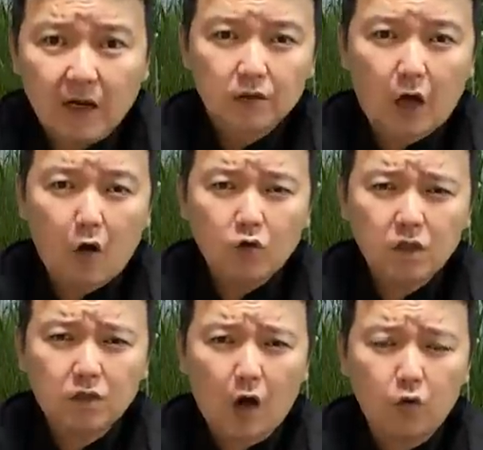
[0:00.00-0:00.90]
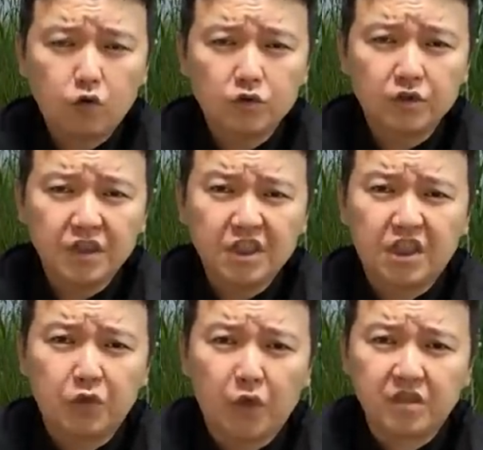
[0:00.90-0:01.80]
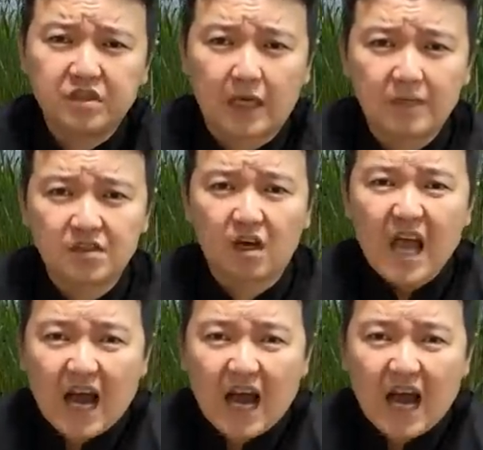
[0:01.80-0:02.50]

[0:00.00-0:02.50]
타오와 타오호는 이 기회를 잡아서